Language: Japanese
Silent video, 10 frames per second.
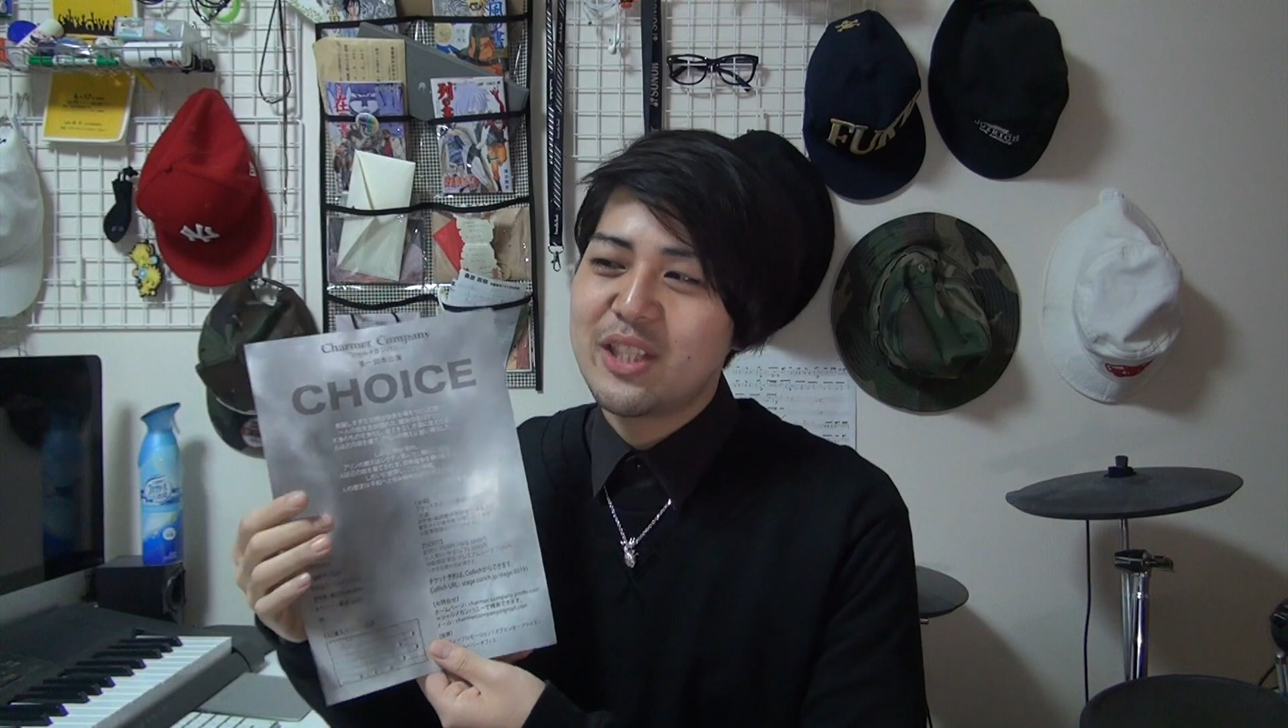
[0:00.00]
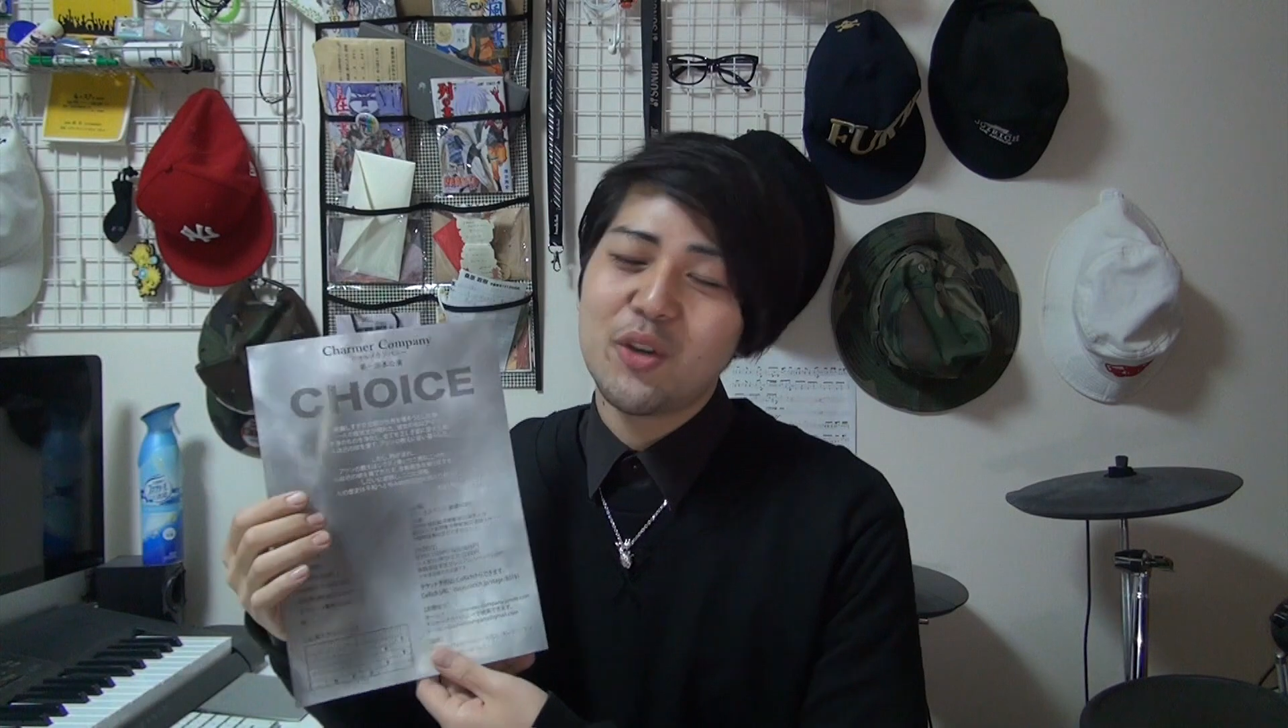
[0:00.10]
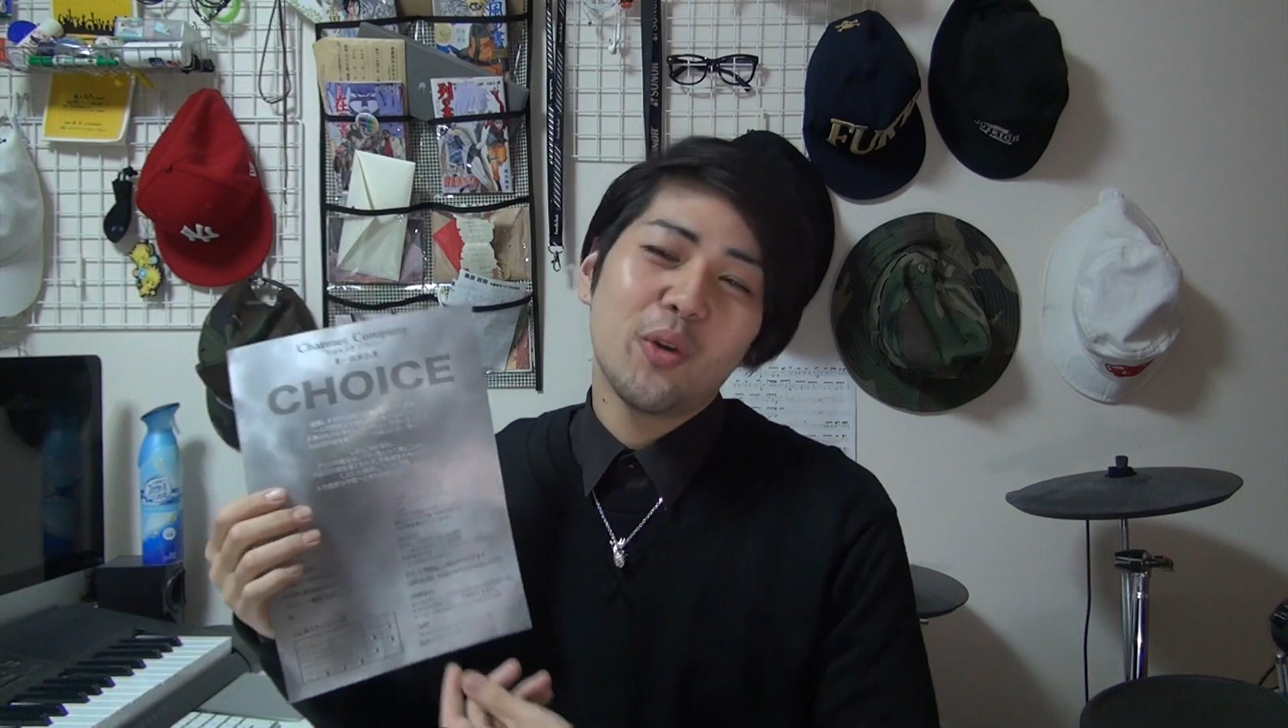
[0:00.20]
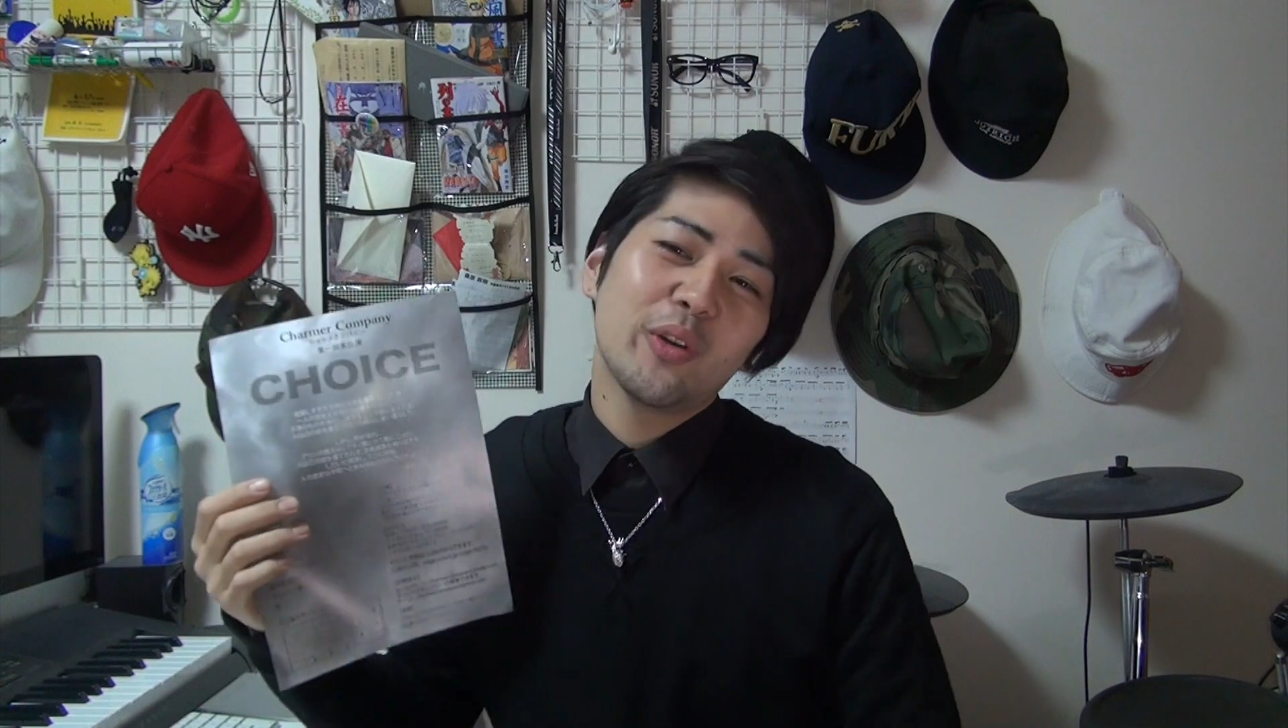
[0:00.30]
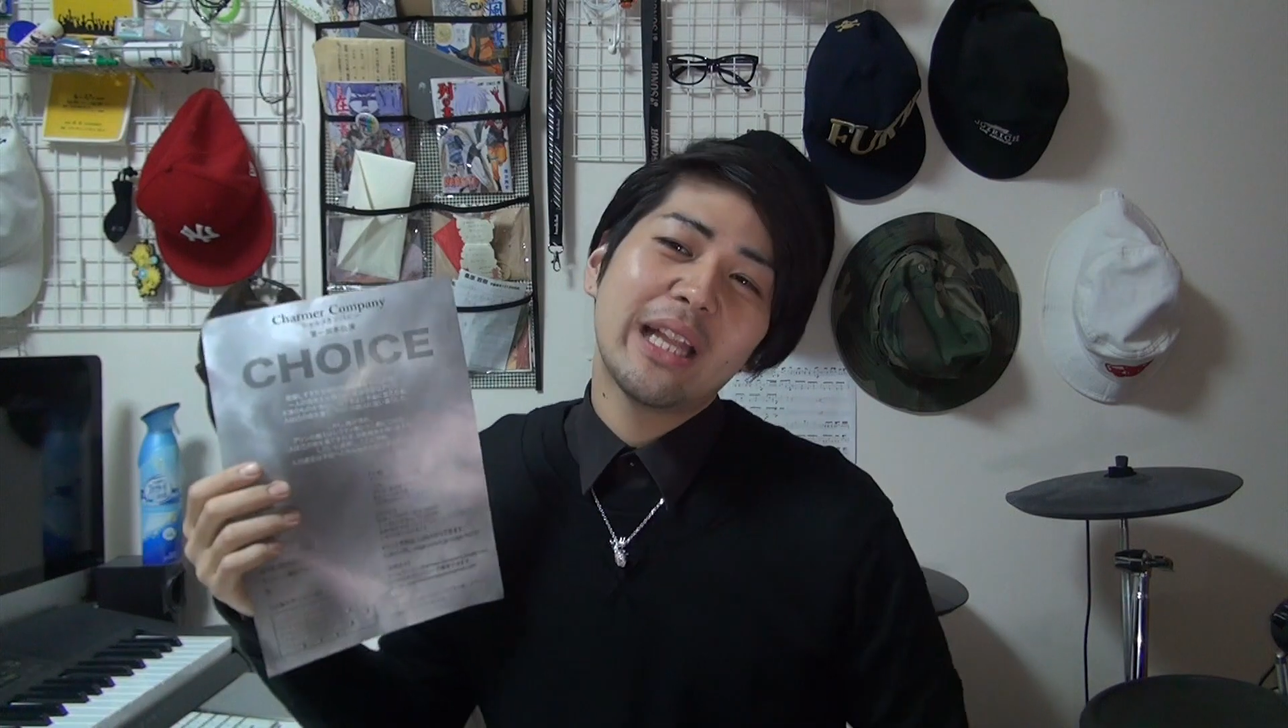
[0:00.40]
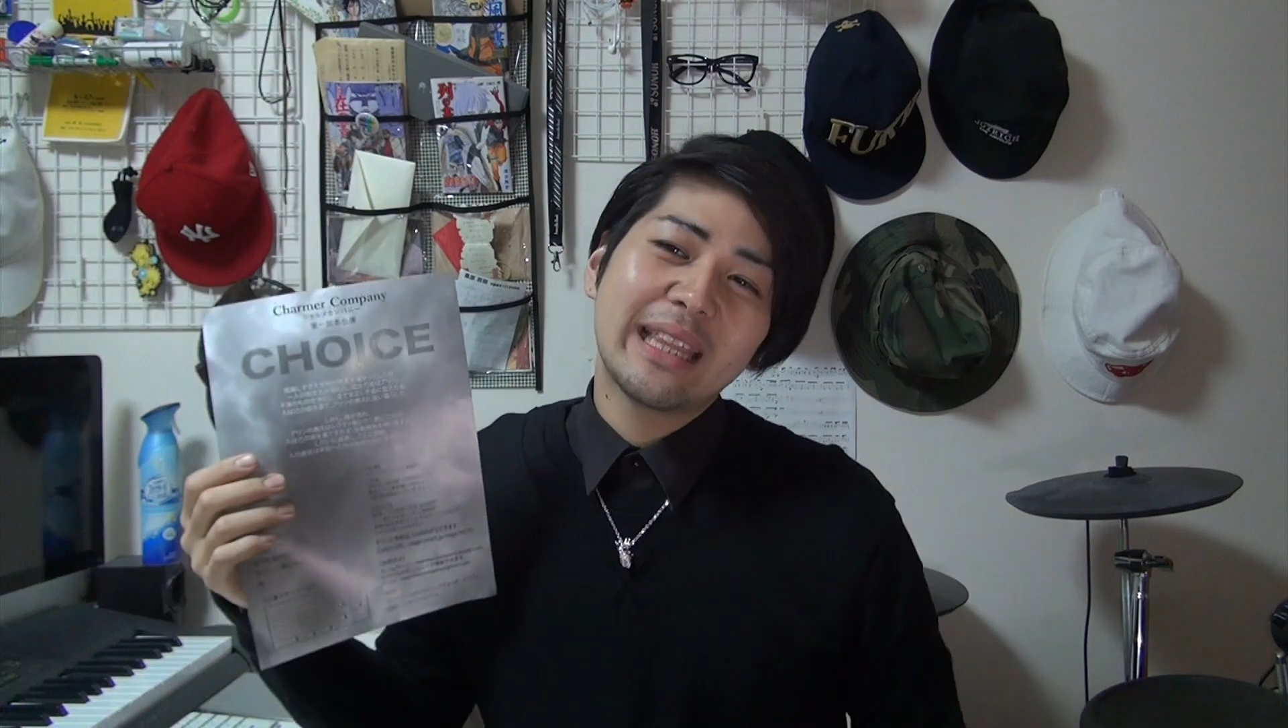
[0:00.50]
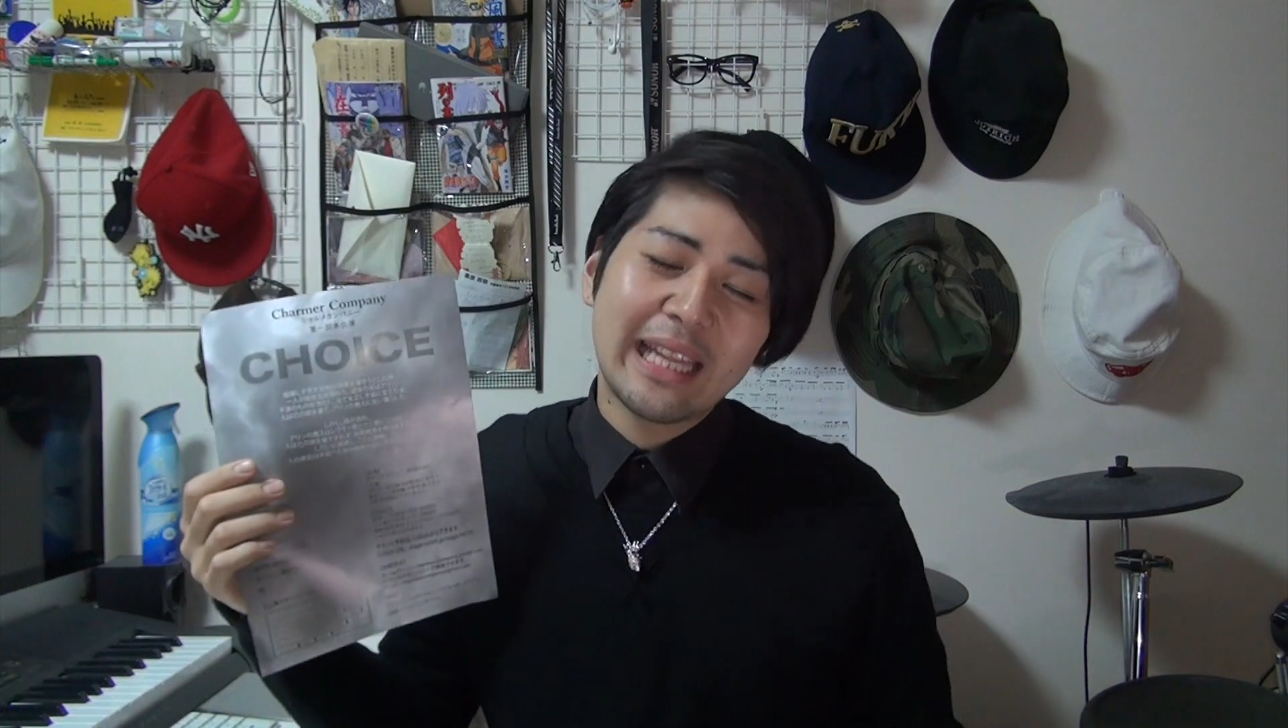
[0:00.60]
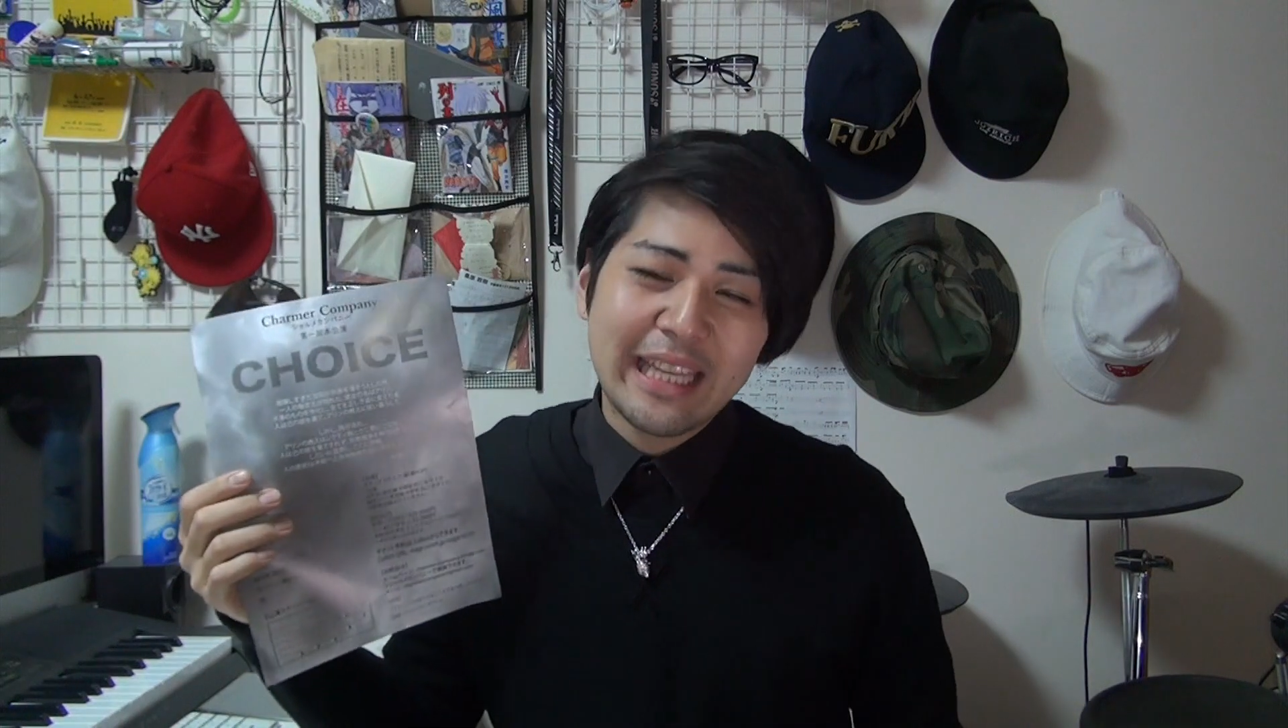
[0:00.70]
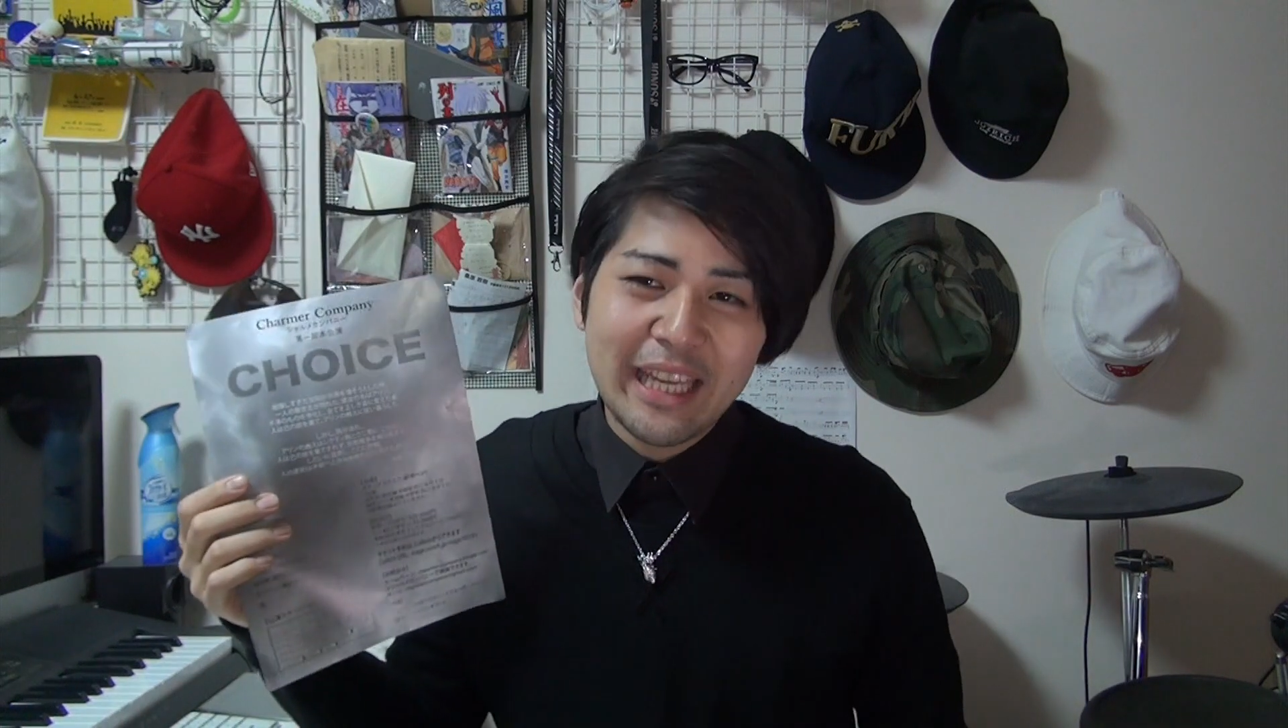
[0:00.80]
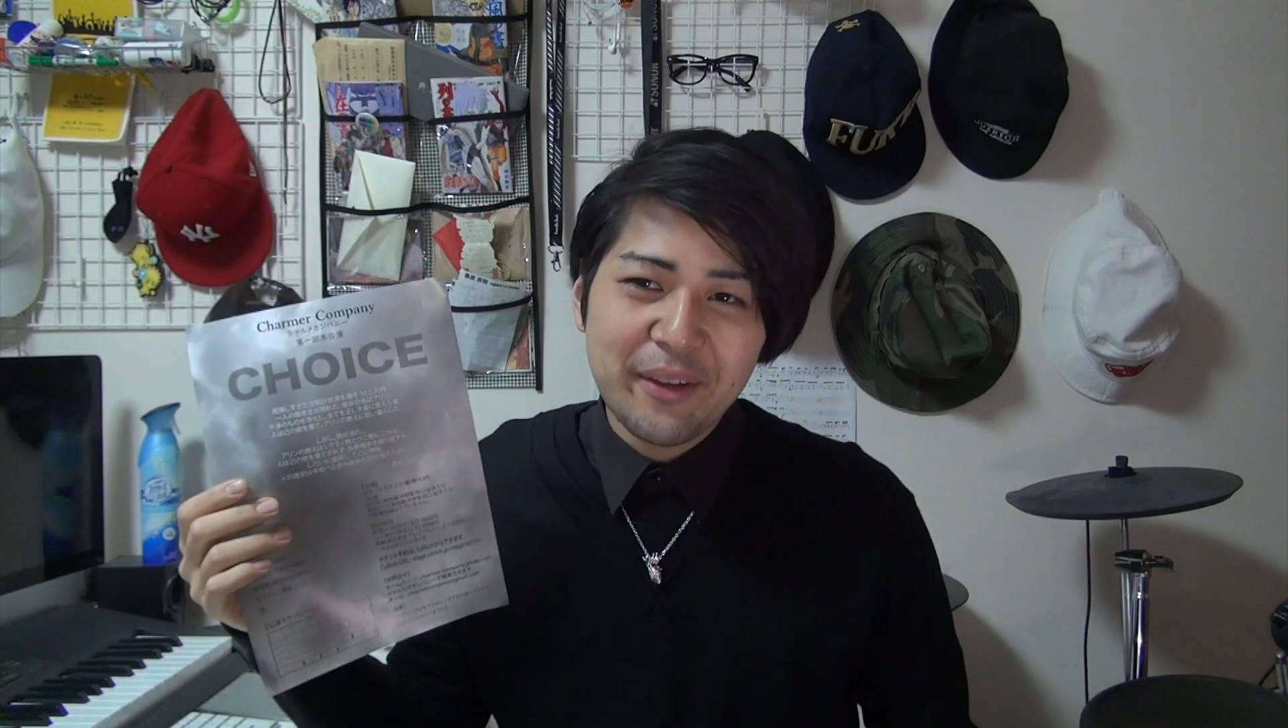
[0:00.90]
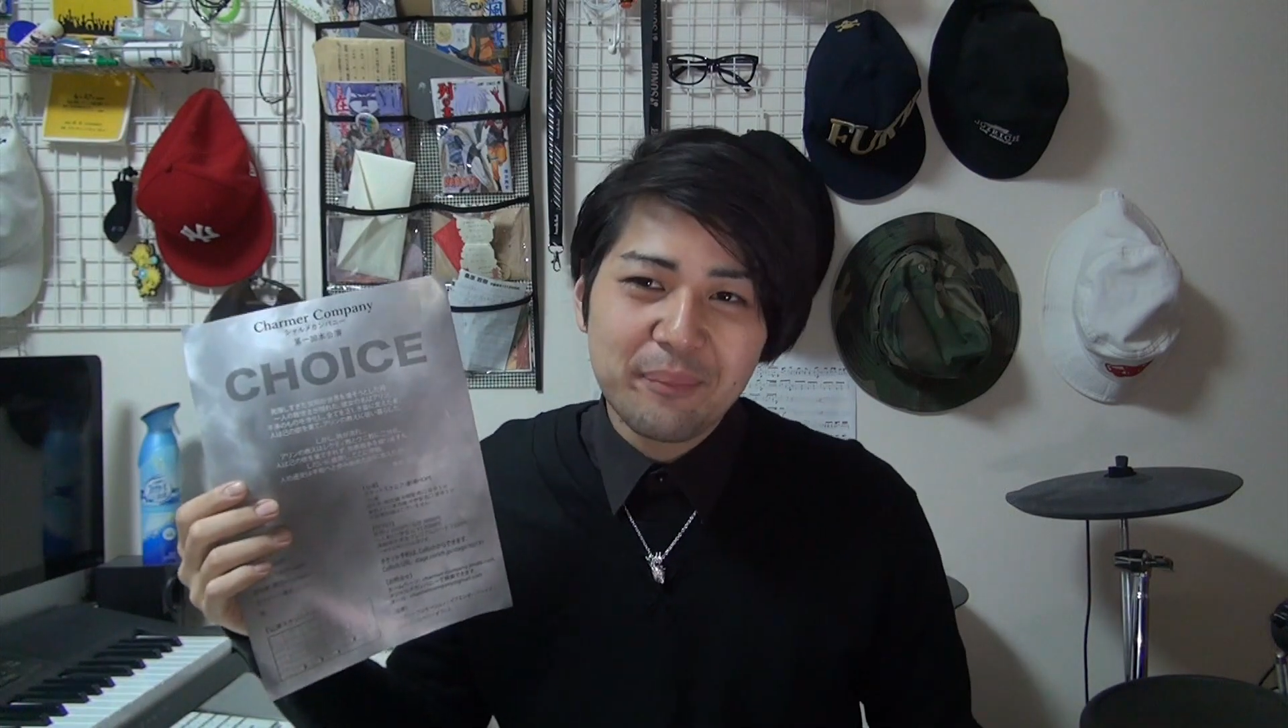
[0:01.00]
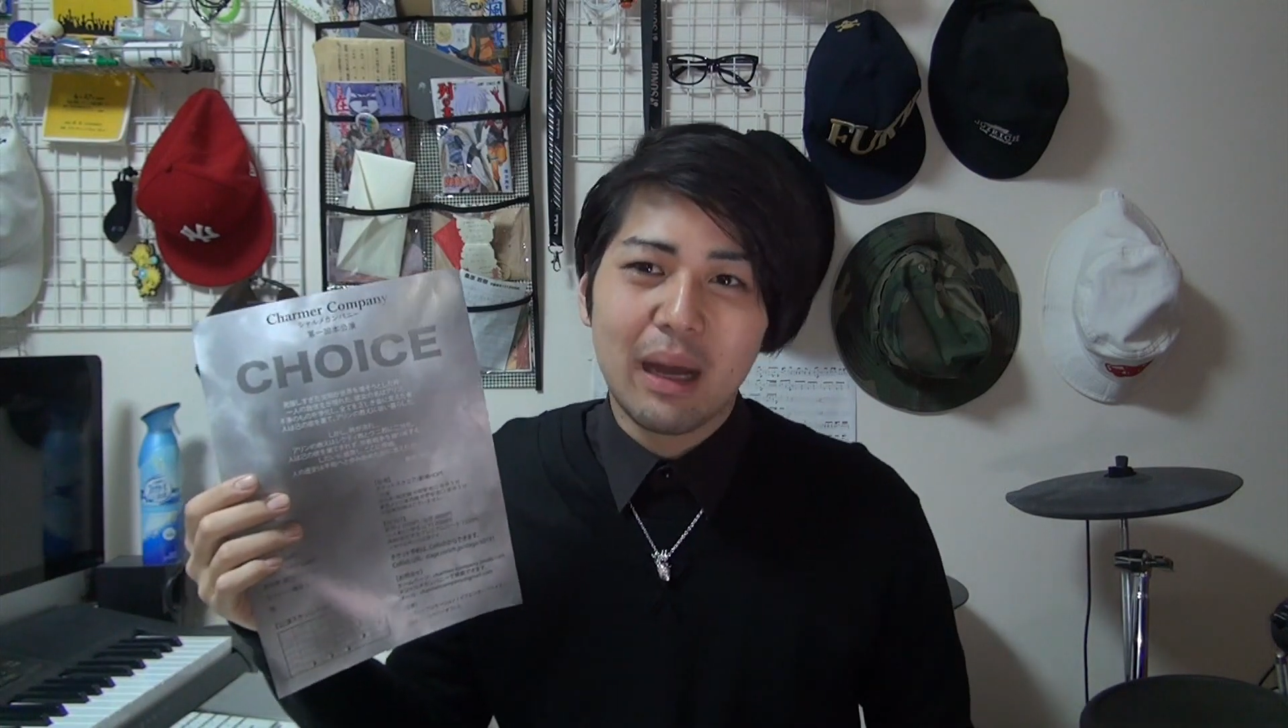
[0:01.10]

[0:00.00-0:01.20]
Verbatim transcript: い情報だったり、